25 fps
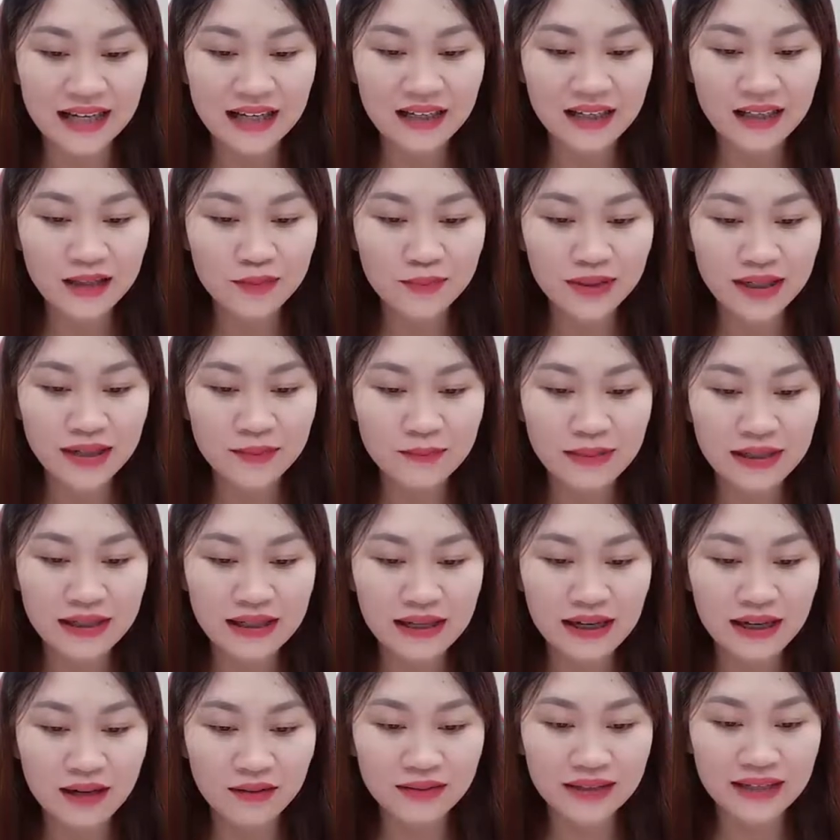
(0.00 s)
cầm khăn
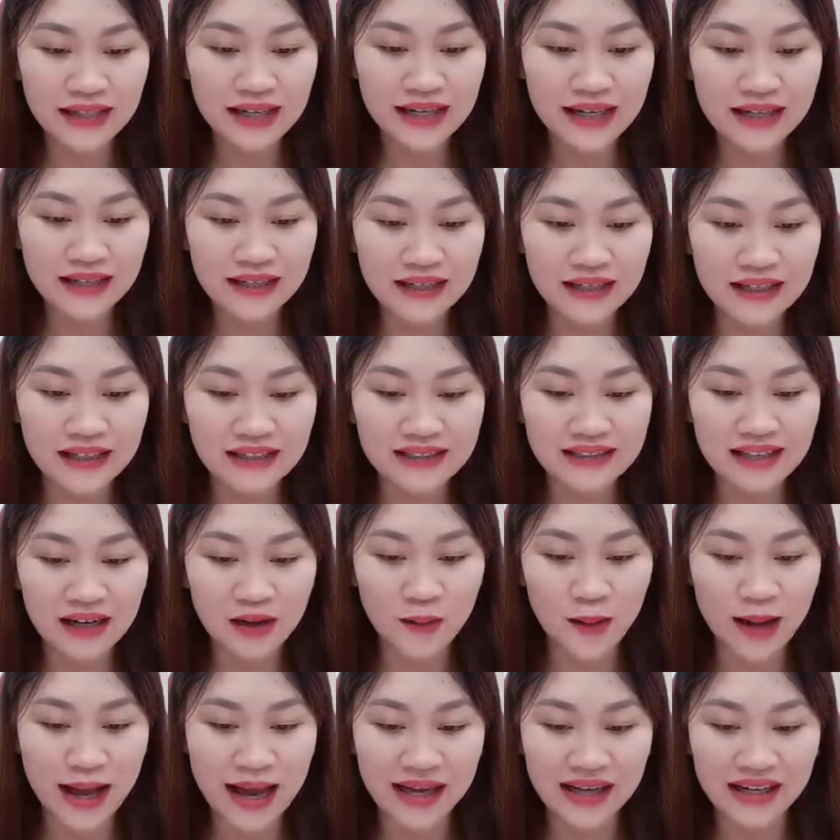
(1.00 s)
mặt lau tay đi ra
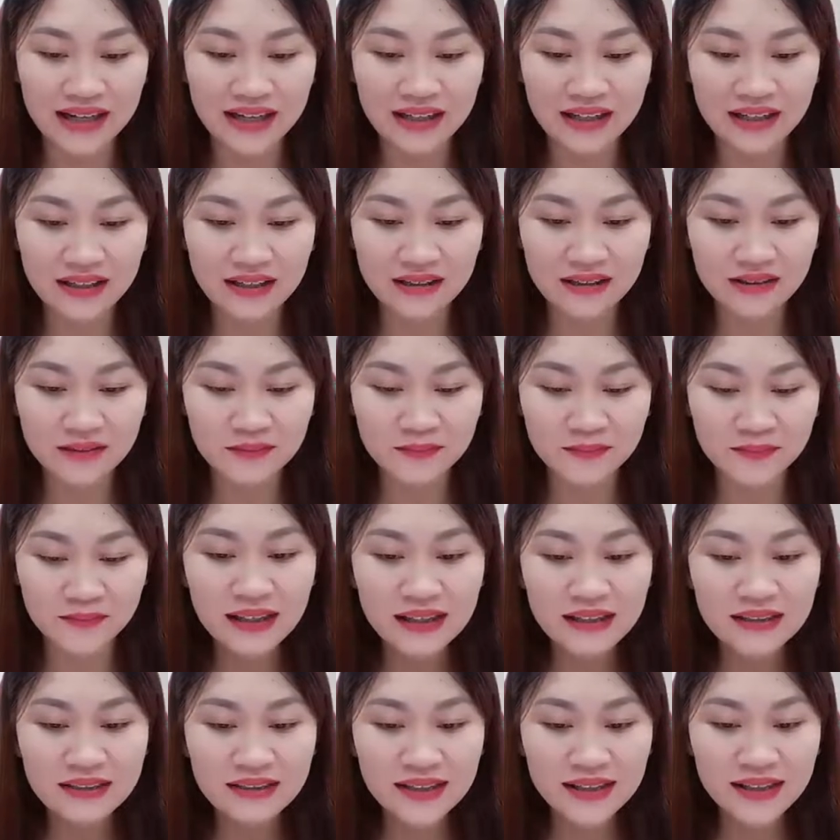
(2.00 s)
ngoài.
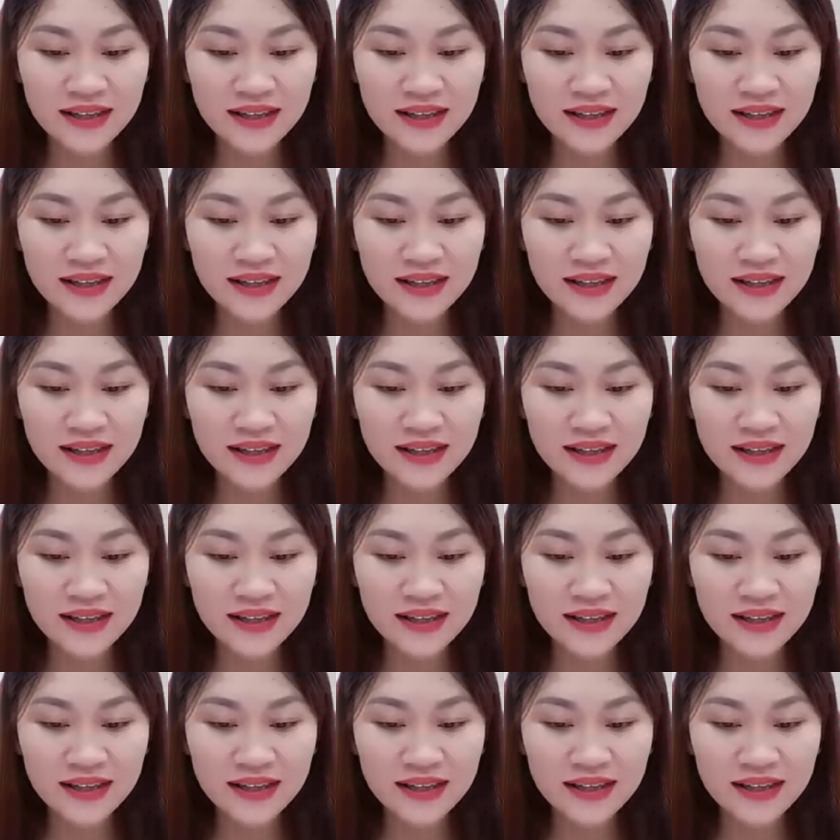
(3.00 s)
Xin